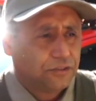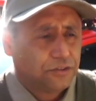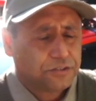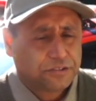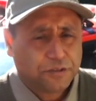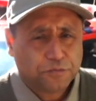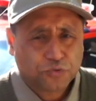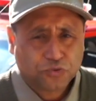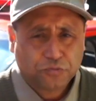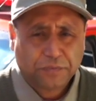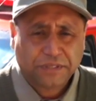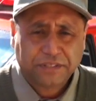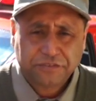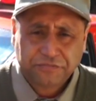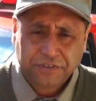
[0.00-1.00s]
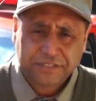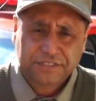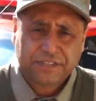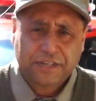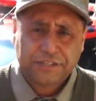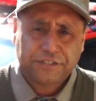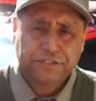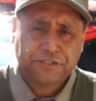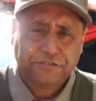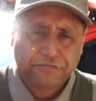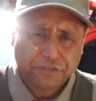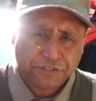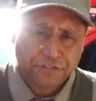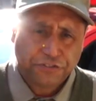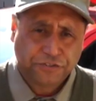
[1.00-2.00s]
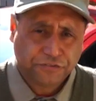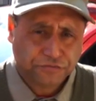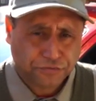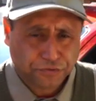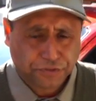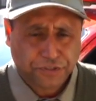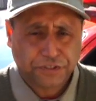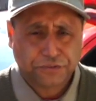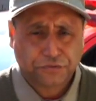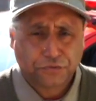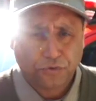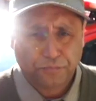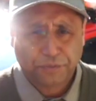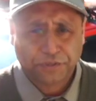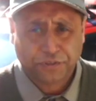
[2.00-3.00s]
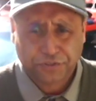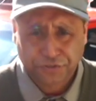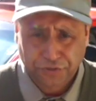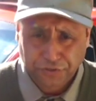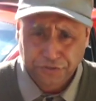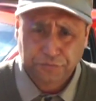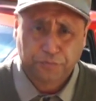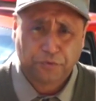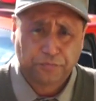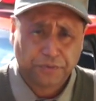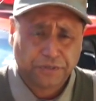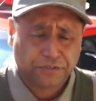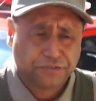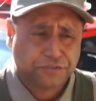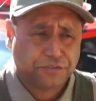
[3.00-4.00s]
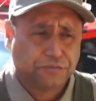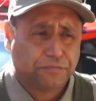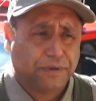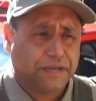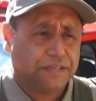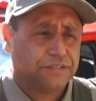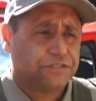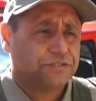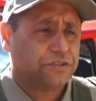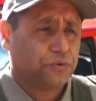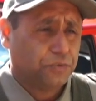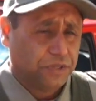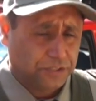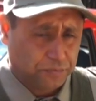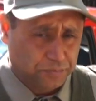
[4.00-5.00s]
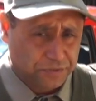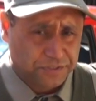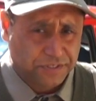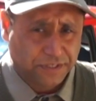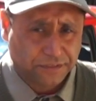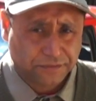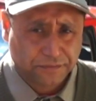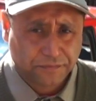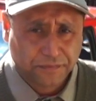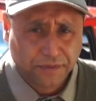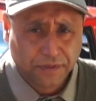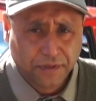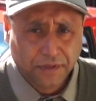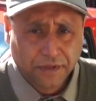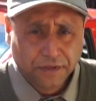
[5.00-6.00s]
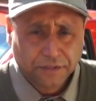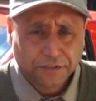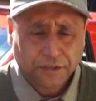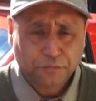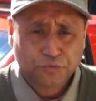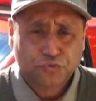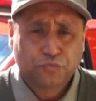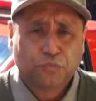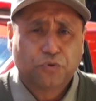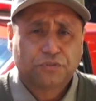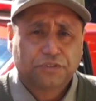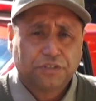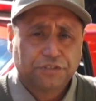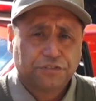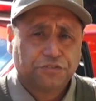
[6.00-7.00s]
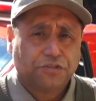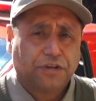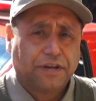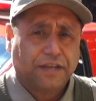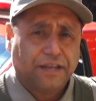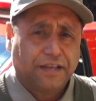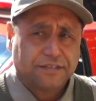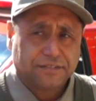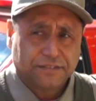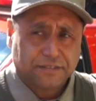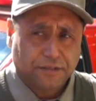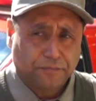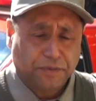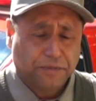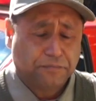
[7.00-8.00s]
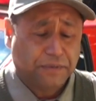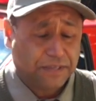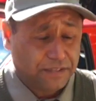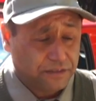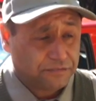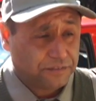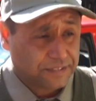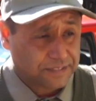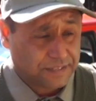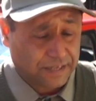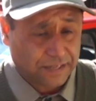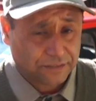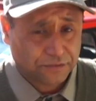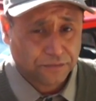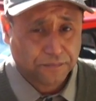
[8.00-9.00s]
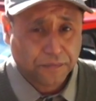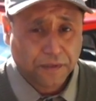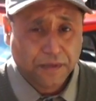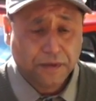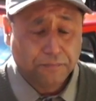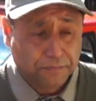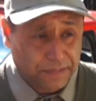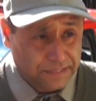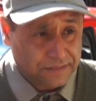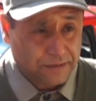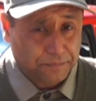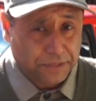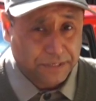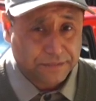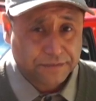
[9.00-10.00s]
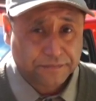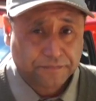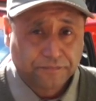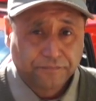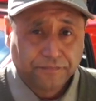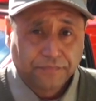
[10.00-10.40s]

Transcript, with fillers: Nós estamos com uma defasagem de efetivo no 5 Comando Regional de Bombeiros de mais de 50%. Temos um montante de horas extras também bem defasado, mês a mês.